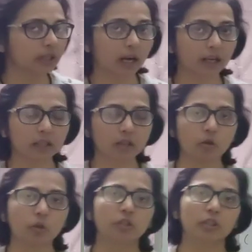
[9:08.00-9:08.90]
हमेशा याद
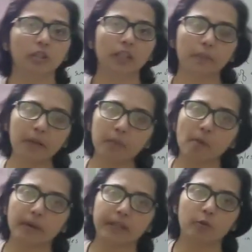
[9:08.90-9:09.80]
रखो जितनी भी
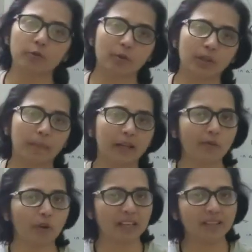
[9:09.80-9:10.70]
प्रॉपर्टी यूज़ हो रही है
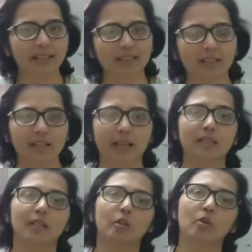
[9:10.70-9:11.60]
भले वो इस
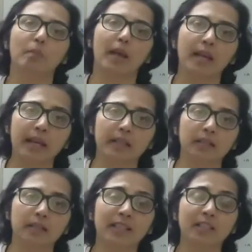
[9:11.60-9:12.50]
एक्सरसाइज की हो पहले
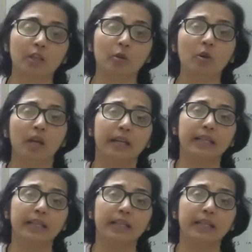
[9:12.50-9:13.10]
एक्सरसाइज की हो